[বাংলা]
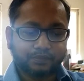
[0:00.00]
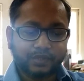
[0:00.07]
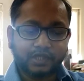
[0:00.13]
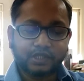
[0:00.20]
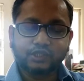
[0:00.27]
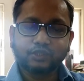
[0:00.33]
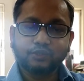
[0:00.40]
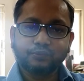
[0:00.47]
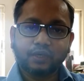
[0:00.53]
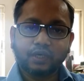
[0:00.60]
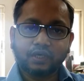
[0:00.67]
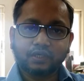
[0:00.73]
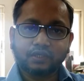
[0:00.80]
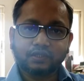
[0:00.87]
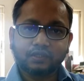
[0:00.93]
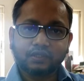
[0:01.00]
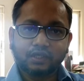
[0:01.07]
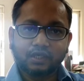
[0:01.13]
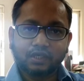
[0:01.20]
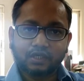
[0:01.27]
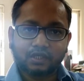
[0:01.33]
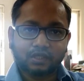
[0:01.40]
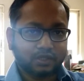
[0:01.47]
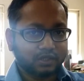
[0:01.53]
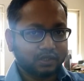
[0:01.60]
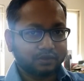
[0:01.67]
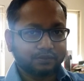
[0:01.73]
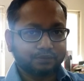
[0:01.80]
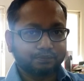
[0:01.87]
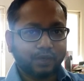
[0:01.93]
ব্রেন টিউমার
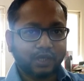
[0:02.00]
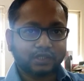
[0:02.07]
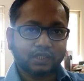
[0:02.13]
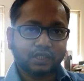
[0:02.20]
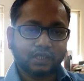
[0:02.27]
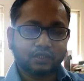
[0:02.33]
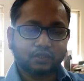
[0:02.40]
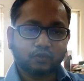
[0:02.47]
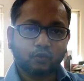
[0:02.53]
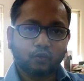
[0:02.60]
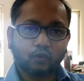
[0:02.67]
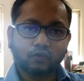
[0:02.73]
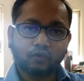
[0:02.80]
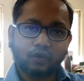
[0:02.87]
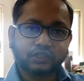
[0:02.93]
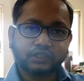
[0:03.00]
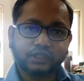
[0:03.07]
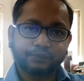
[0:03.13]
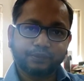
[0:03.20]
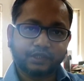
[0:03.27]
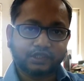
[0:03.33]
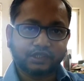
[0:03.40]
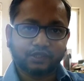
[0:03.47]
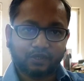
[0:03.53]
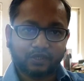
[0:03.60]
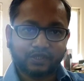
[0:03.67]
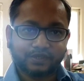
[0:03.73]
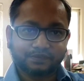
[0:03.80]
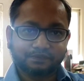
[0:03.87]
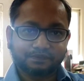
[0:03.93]
মাথার কোন অংশে বেশি হয়